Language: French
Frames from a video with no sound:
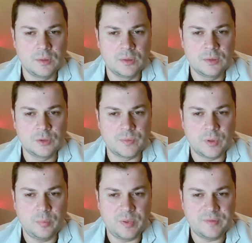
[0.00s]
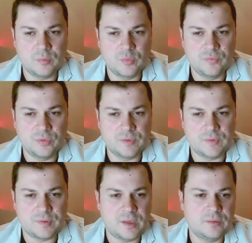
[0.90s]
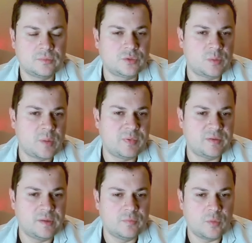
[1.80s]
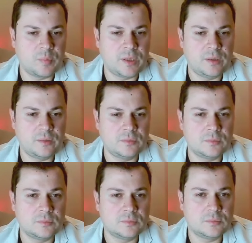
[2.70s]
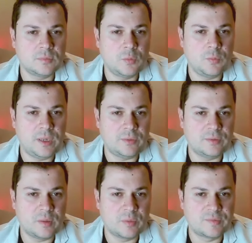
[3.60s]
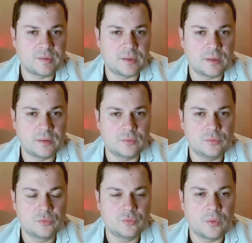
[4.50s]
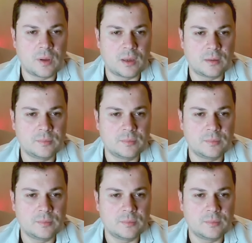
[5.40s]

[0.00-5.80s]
Je vais replacer mon Fou en d7. J'ai mes pièces développées. Lui, il a une dame en C1, une tour en A1.